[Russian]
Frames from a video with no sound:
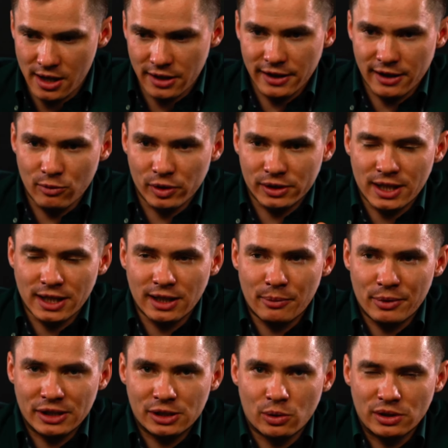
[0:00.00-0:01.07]
Так вот, когда
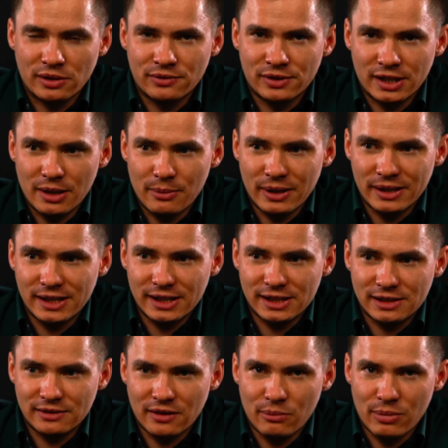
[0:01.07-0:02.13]
происходит
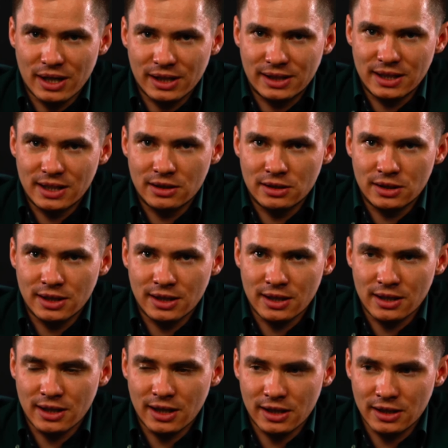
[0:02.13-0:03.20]
взаимодействие бактерий и
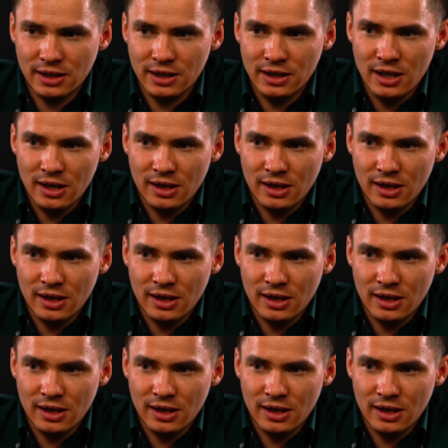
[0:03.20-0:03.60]
органики,